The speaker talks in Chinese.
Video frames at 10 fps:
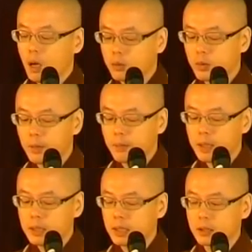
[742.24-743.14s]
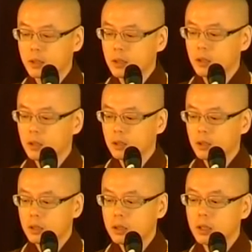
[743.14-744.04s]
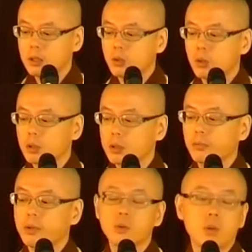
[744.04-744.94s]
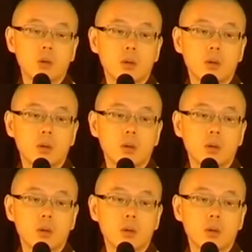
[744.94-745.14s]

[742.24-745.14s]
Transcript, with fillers: 所以背挺直，静坐几分钟，